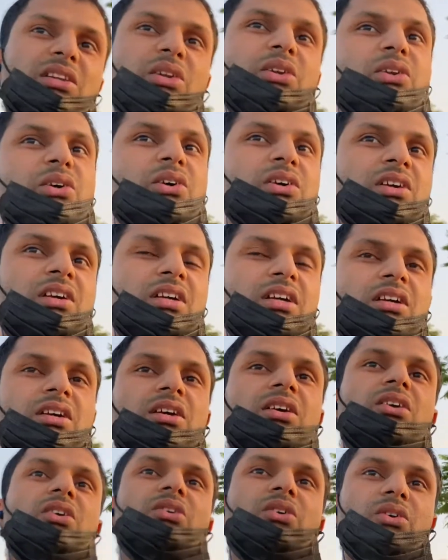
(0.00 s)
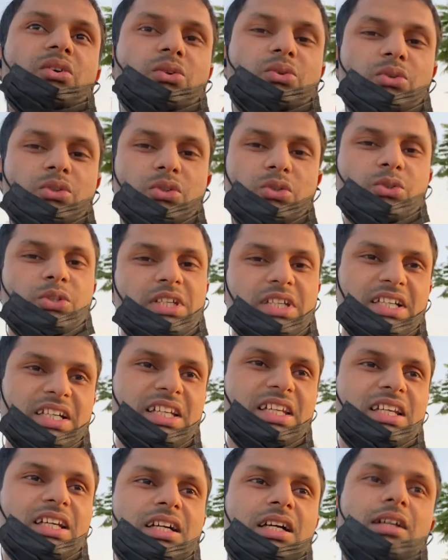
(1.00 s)
लो कोई खुदकुशी कर
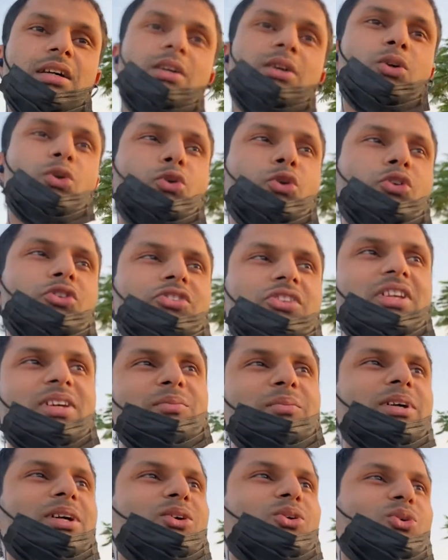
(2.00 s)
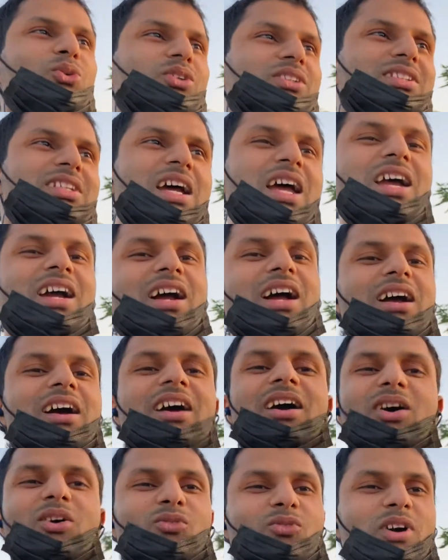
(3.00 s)
लेगा गुस्से में कूद जाएगा
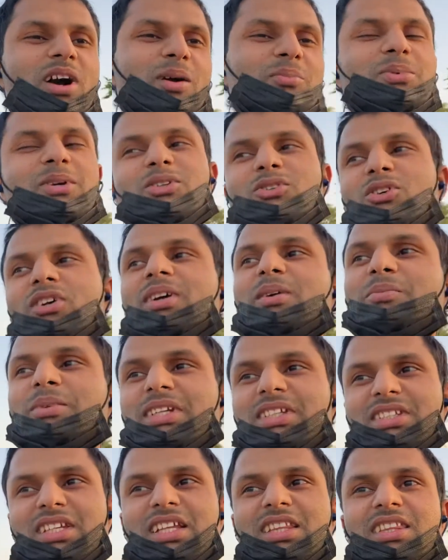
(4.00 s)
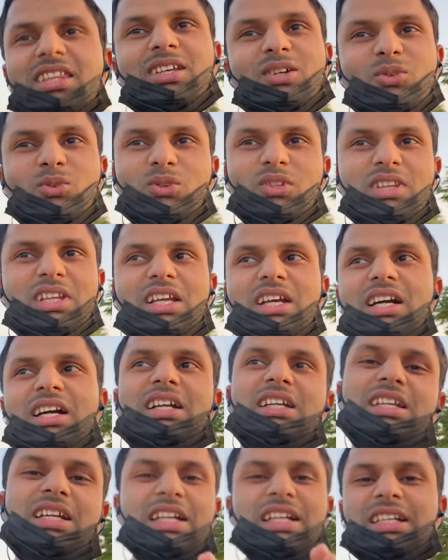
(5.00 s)
वहाँ पर जो है फिर छत से कूदने का
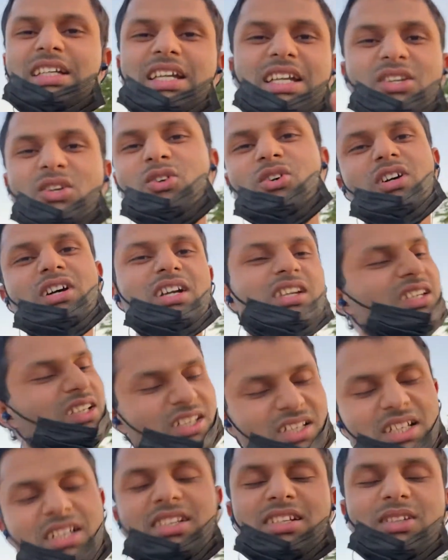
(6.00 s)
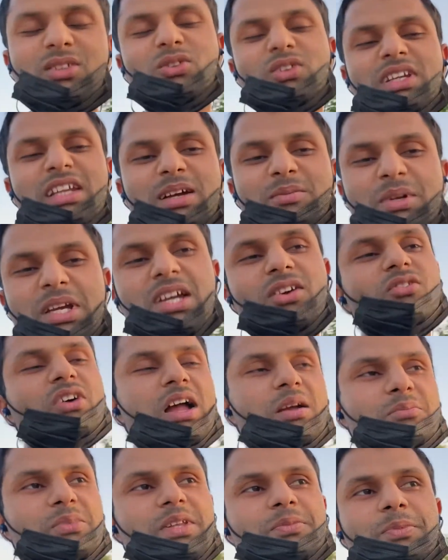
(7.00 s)
ट्रेंड नहीं होगा ये इसी दुनिया में
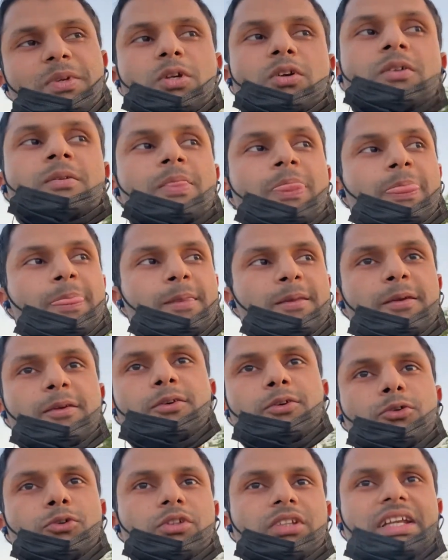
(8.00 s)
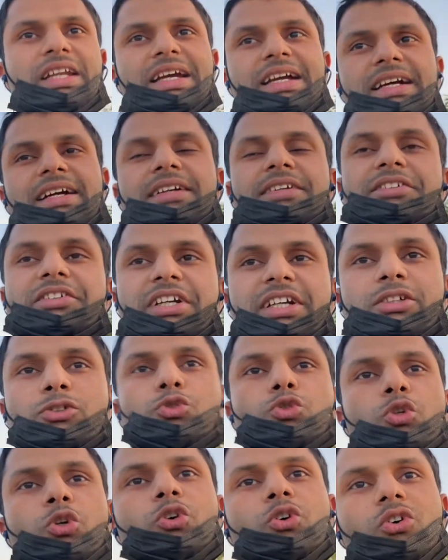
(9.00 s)
वहाँ पे फिर कूदने का ट्रेंड
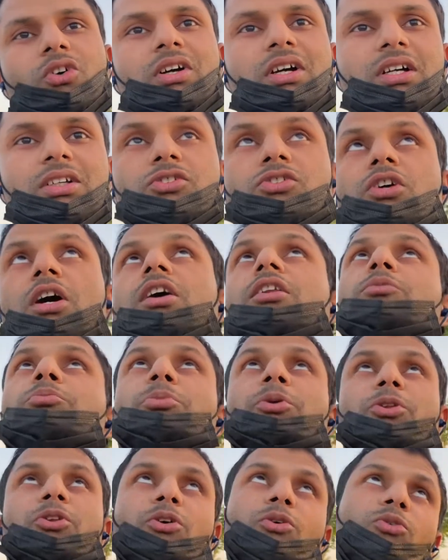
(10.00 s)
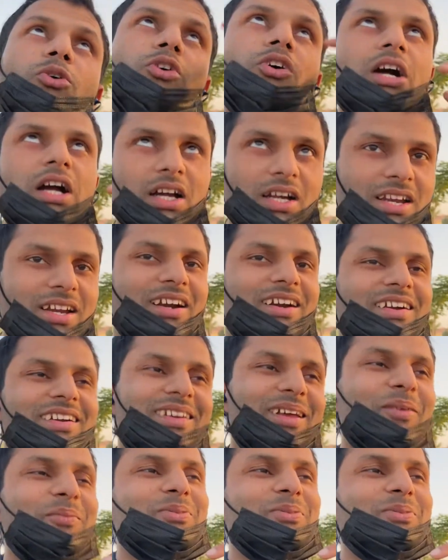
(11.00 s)
शुरू होगा चांद पे से वो आके टप